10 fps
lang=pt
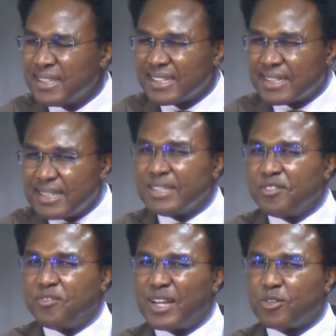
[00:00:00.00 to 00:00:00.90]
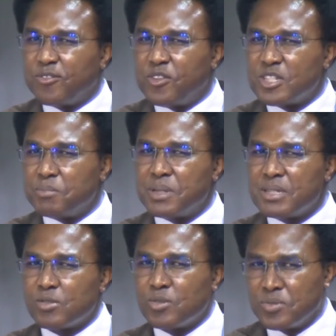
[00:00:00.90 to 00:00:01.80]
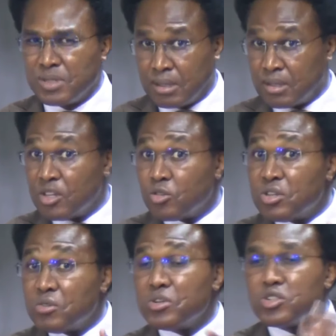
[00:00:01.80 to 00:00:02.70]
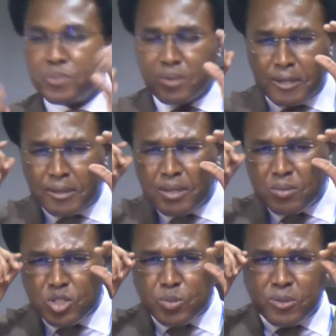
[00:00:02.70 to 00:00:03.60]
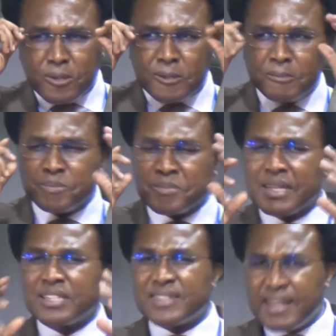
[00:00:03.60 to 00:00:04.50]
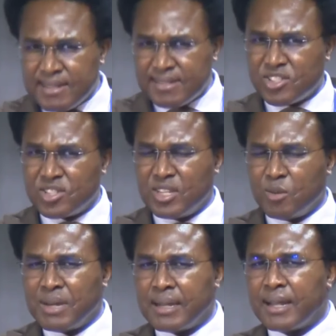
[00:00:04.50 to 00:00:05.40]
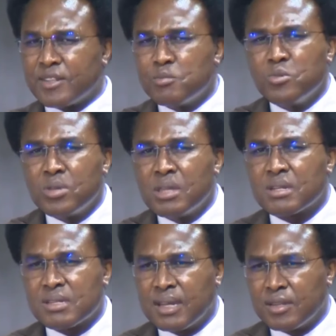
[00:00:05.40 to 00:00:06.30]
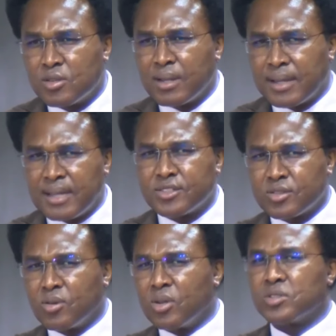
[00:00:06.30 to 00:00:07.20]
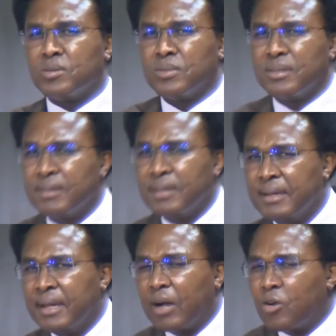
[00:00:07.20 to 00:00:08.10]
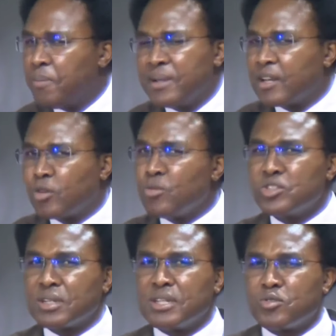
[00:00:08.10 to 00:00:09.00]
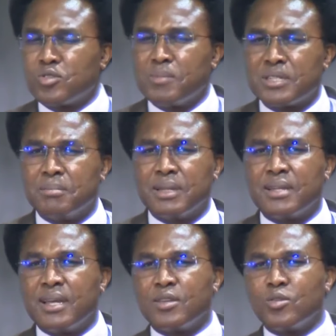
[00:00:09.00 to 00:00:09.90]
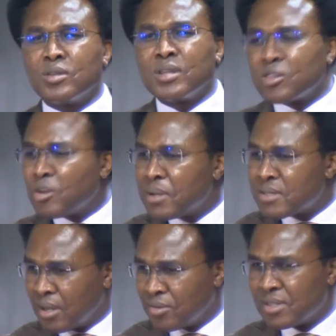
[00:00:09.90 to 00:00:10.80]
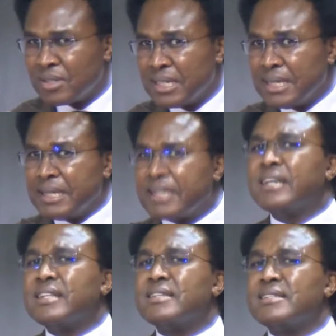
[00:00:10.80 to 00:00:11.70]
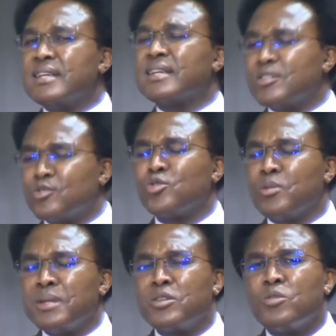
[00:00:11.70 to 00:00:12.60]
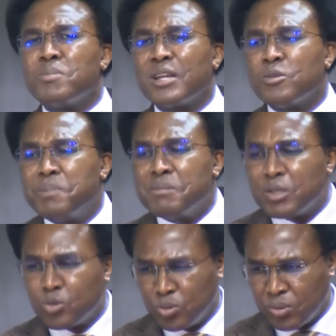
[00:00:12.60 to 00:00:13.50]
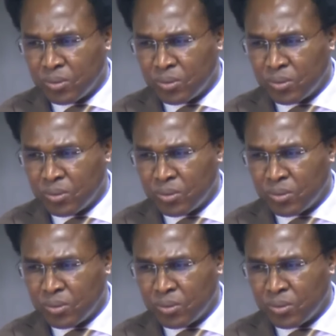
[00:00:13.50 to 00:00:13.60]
que de fato fez a perícia suficiente. E eu digo isto porque digo isto porque já existia uma análise muito interessante, aqueles que gostam de acompanhar alguns artigos sobre esta matéria, do André Thomas Sampson, que ele dizia que esse julgamento era um bocado prematuro